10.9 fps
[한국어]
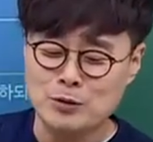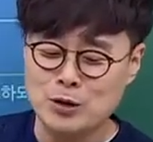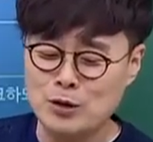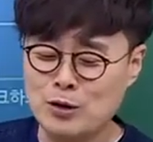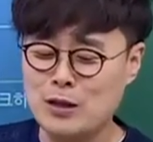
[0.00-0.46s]

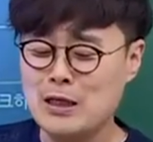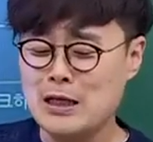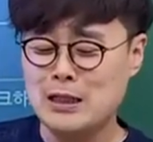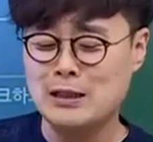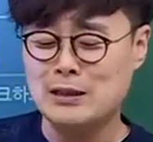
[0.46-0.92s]
저요
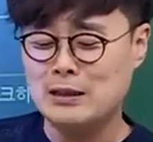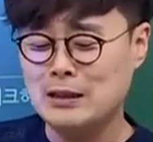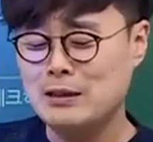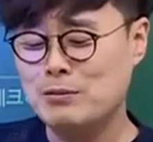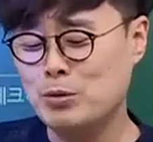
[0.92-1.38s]

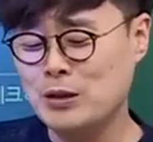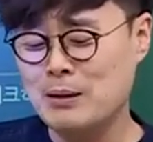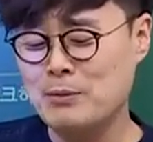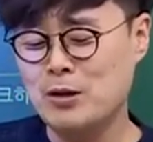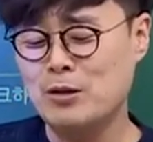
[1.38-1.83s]

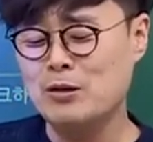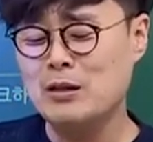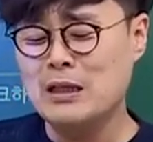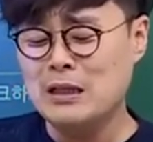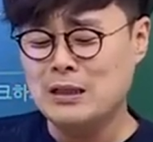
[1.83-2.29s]

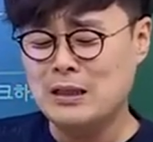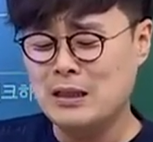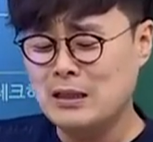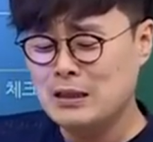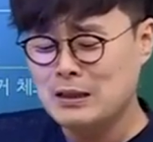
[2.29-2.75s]
뭐냐면
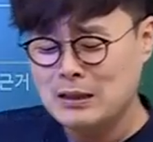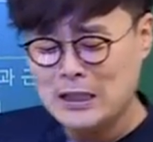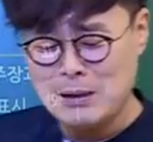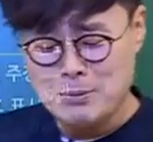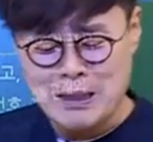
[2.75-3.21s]
아,
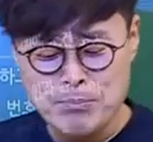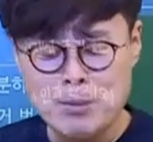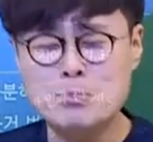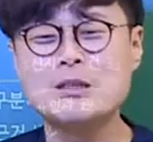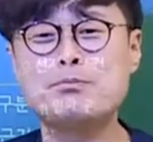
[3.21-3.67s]
일 1,
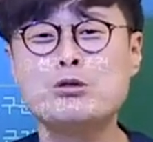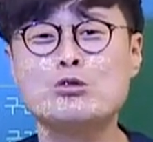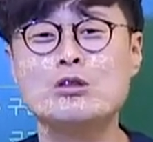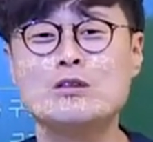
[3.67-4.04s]
3번 문제 풀고